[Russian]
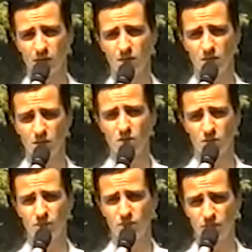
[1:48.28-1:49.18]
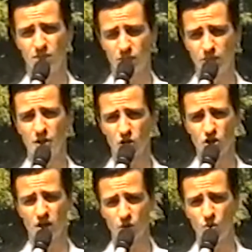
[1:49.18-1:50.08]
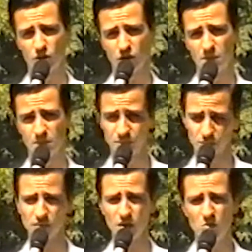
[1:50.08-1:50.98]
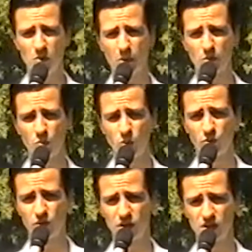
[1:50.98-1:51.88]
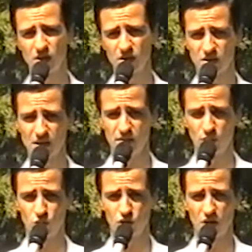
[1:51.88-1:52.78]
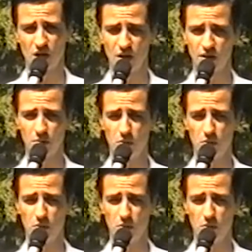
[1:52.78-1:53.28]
э, в этих же отходах, мы попробуем выяснить заведующий этой